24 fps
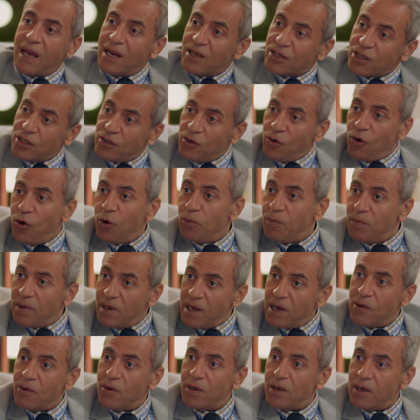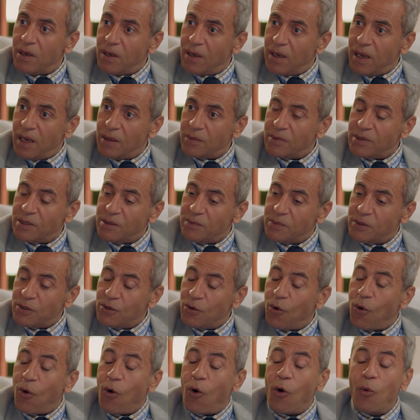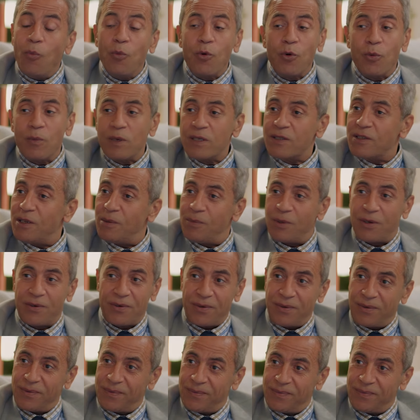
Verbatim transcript: علشان الحب الاول يا حبيبي عمره ما استمر